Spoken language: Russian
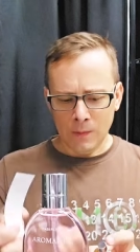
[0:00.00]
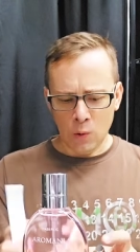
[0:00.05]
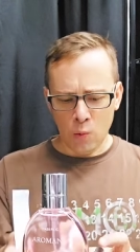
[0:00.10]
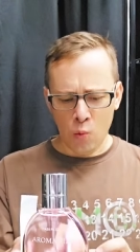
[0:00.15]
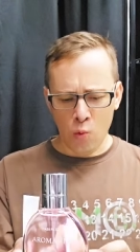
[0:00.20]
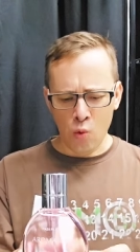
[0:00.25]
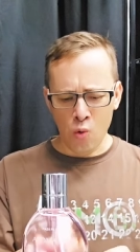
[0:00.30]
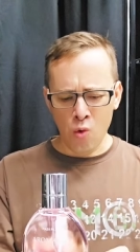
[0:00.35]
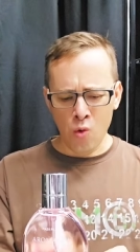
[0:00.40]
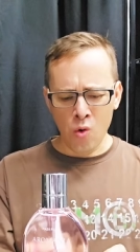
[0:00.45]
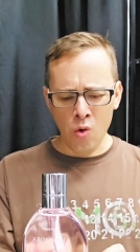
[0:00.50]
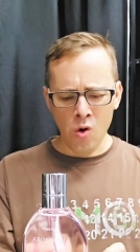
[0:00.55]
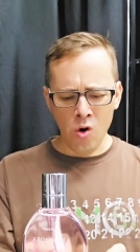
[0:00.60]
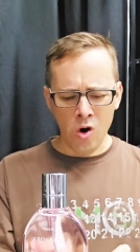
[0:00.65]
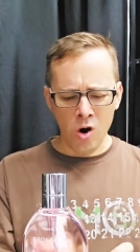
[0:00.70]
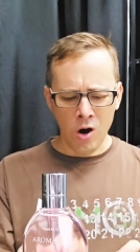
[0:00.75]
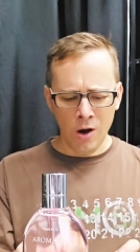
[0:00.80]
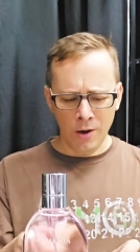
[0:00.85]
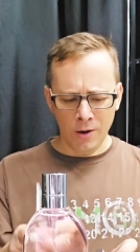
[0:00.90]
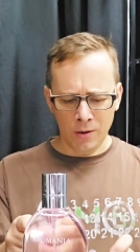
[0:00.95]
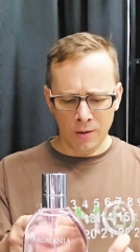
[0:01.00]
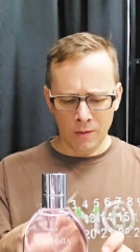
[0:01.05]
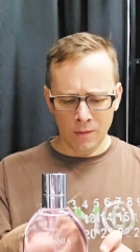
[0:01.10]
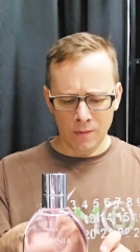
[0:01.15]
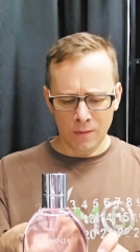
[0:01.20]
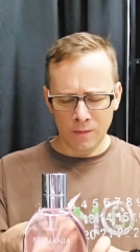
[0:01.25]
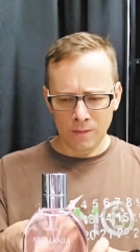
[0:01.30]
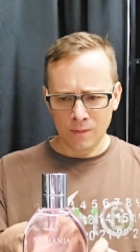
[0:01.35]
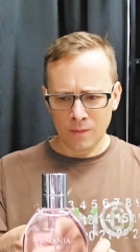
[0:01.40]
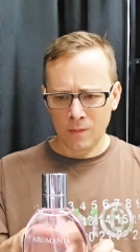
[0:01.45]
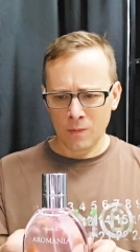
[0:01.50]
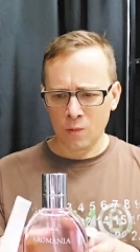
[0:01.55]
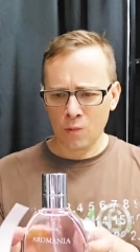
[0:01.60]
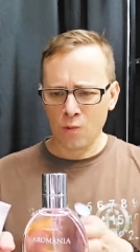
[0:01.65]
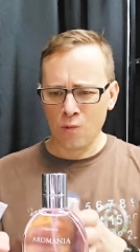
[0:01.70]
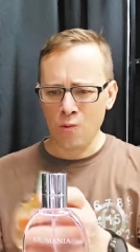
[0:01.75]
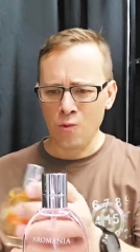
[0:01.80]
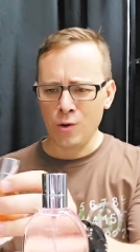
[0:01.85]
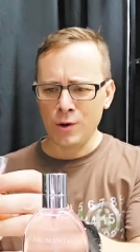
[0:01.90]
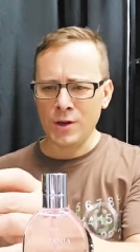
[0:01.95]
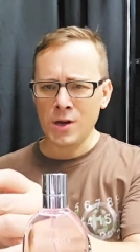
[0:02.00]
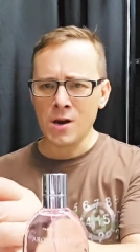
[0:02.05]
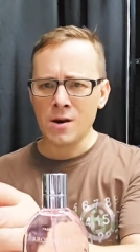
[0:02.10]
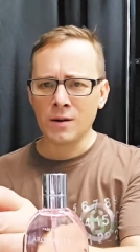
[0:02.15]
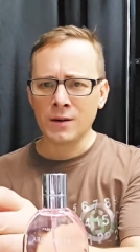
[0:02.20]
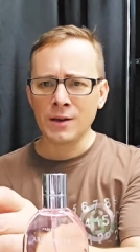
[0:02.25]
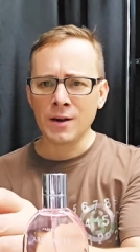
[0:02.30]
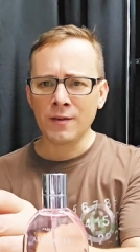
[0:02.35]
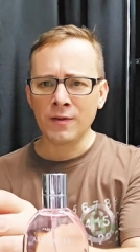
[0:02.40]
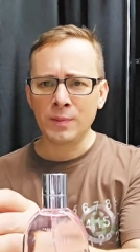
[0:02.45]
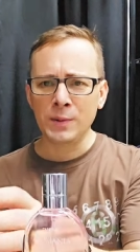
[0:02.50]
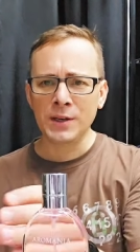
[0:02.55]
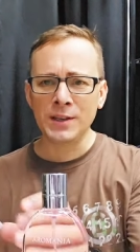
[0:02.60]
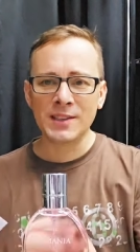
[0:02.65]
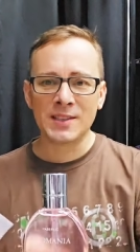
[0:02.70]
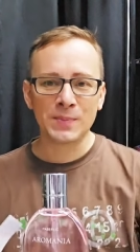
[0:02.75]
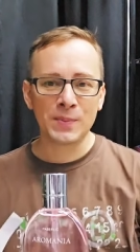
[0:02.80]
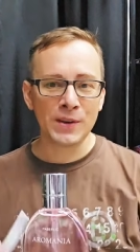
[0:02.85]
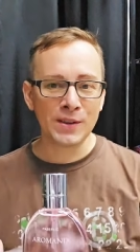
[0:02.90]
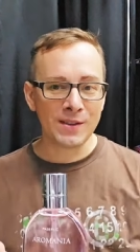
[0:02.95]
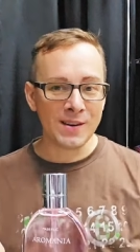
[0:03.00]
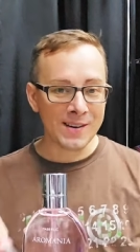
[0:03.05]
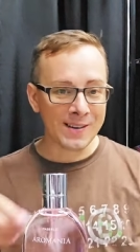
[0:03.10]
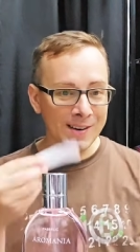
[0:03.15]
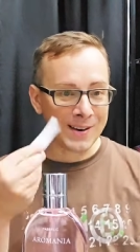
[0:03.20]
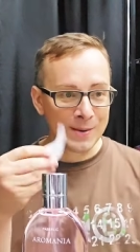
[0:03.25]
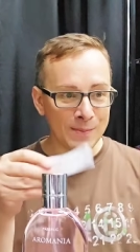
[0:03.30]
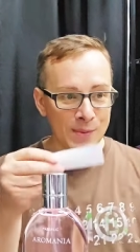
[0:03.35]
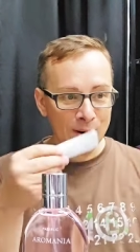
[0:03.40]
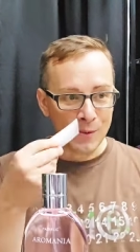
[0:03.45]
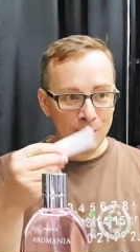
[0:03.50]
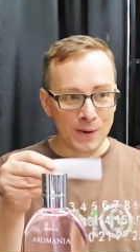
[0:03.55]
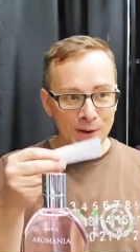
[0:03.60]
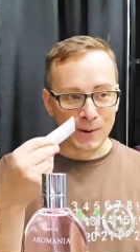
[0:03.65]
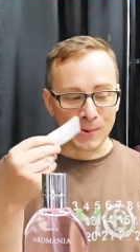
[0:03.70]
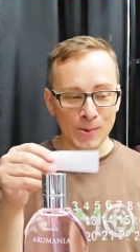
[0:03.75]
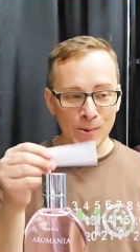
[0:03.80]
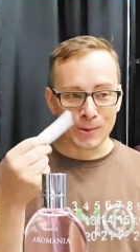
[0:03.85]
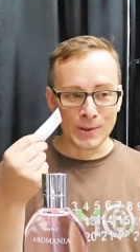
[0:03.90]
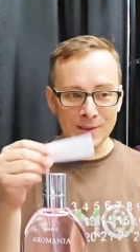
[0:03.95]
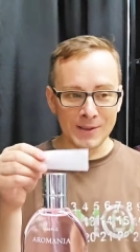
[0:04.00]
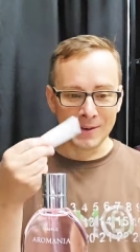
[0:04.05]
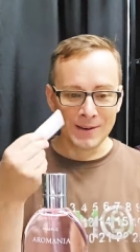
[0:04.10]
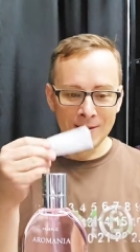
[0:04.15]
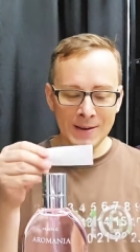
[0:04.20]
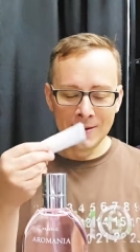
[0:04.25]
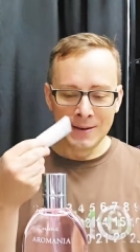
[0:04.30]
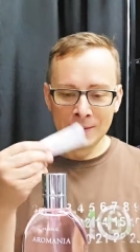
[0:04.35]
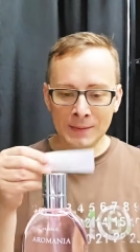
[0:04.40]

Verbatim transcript: Ой! О, я, я в принципе и так как бы абрикоса.